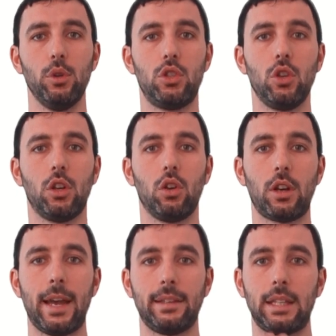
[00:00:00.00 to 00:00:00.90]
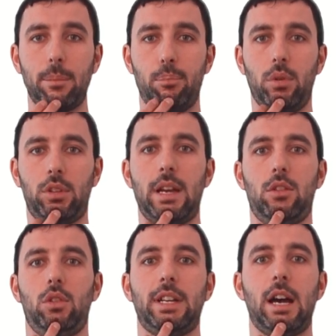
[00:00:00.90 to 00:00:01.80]
posizione corretta
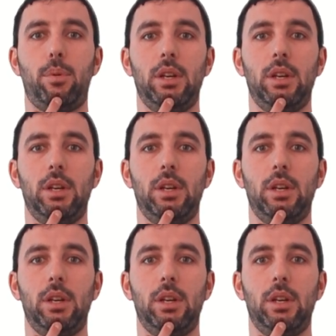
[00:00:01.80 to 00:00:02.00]
portando il capo